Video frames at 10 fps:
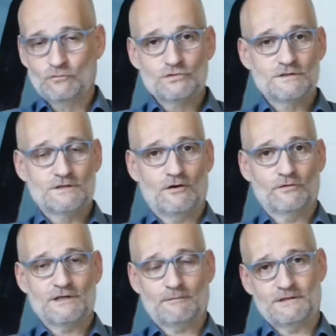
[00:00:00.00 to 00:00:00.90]
wusste ich auch
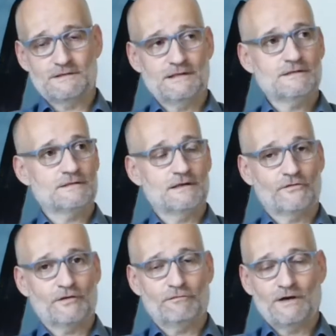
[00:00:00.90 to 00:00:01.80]
nicht, habe ich jetzt letztlich
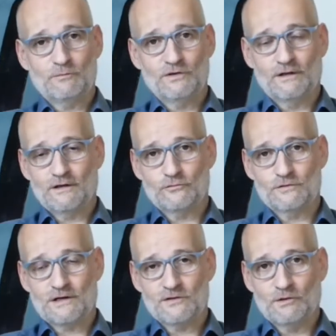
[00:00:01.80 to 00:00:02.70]
erst erfahren, bin da natürlich
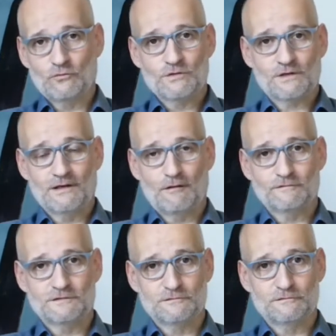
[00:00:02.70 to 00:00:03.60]
gleich mal
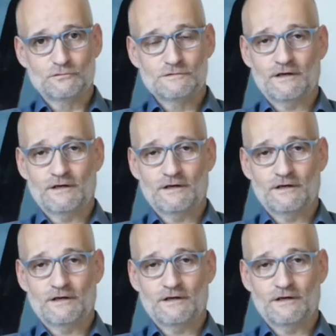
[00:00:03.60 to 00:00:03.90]
durchgelaufen zu Fuß.